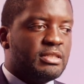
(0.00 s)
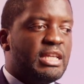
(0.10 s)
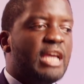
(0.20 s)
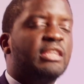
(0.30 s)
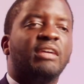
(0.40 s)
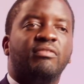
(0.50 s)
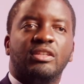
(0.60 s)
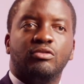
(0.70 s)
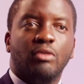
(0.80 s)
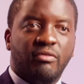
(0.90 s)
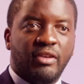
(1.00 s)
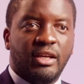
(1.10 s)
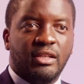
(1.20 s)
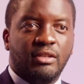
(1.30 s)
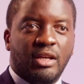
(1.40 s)
il y a une réflexion à
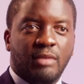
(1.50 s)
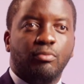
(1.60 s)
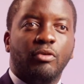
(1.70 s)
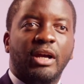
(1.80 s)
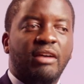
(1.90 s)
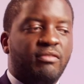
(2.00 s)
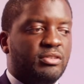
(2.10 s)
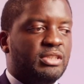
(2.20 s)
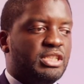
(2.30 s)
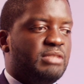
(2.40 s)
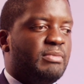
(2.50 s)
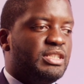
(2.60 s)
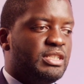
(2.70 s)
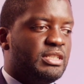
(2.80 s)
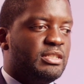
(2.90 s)
faire hein, pour réinventer,
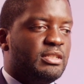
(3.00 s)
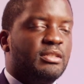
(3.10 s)
j'imagine,